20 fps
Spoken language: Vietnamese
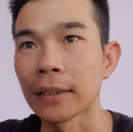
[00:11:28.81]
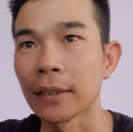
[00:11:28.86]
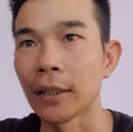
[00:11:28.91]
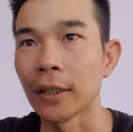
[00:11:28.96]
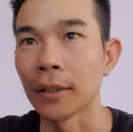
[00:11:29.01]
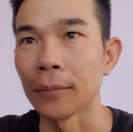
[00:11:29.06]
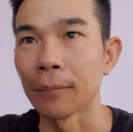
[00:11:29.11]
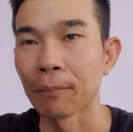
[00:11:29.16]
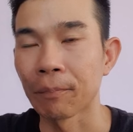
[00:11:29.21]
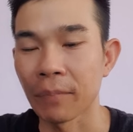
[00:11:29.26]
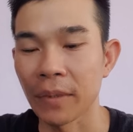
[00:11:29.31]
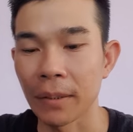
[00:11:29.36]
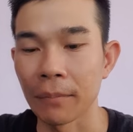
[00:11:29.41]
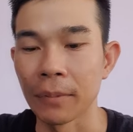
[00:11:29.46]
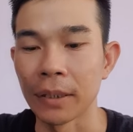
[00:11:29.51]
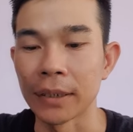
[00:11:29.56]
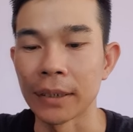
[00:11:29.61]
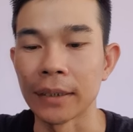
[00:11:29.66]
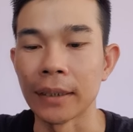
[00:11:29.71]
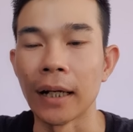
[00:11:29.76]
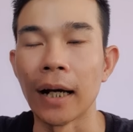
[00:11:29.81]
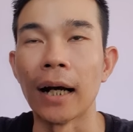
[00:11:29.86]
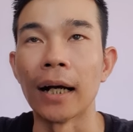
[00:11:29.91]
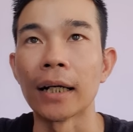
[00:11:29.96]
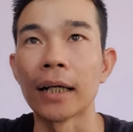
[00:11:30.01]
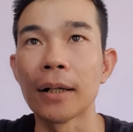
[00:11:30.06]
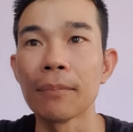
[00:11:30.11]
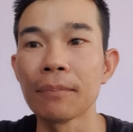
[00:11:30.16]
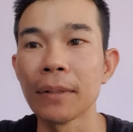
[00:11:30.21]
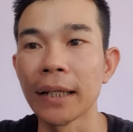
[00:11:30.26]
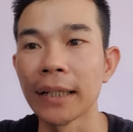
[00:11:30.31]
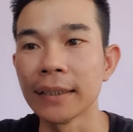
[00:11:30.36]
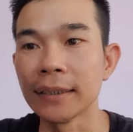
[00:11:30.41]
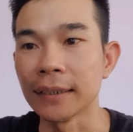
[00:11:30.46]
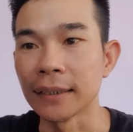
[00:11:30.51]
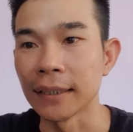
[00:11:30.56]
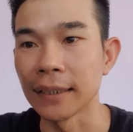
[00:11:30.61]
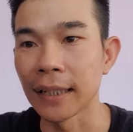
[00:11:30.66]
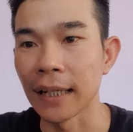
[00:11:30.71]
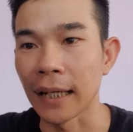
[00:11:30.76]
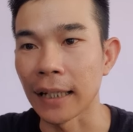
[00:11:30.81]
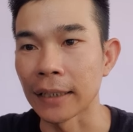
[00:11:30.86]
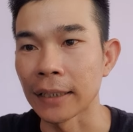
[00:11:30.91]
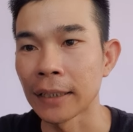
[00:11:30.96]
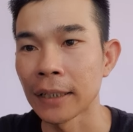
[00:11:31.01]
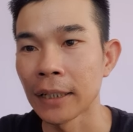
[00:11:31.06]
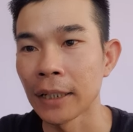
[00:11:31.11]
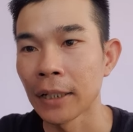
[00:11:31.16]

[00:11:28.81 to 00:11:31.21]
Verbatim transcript: rồi mình uh, copy cái đường link này